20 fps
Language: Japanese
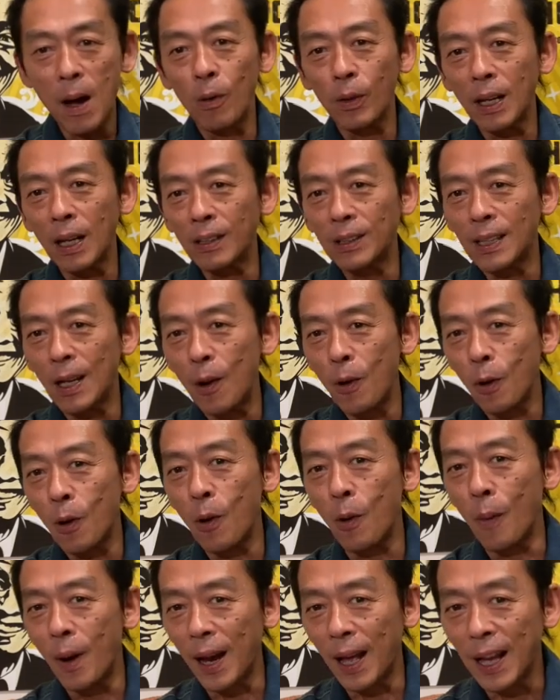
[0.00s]
お客さんをこ
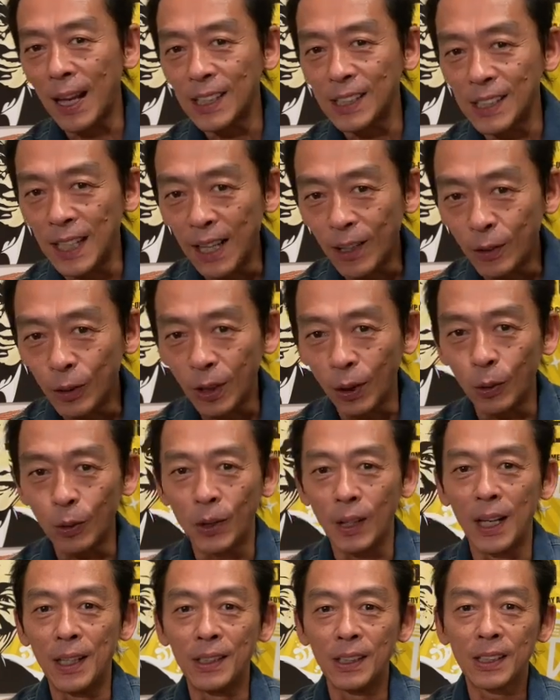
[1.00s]
う笑かしていくってこ
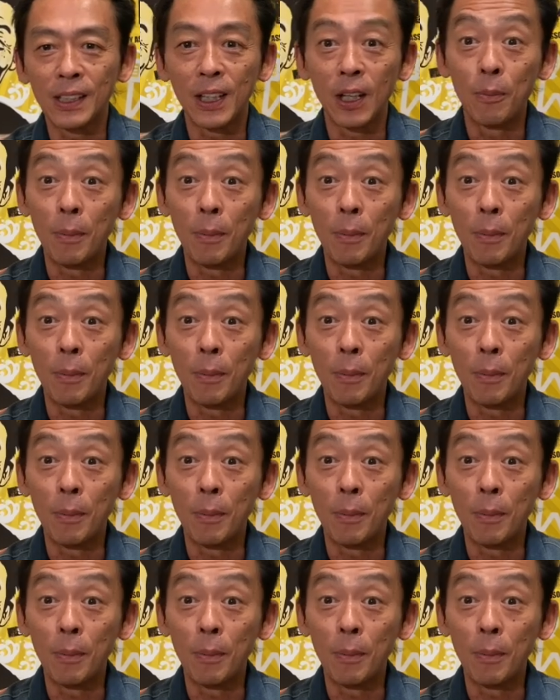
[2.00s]
となんですけど、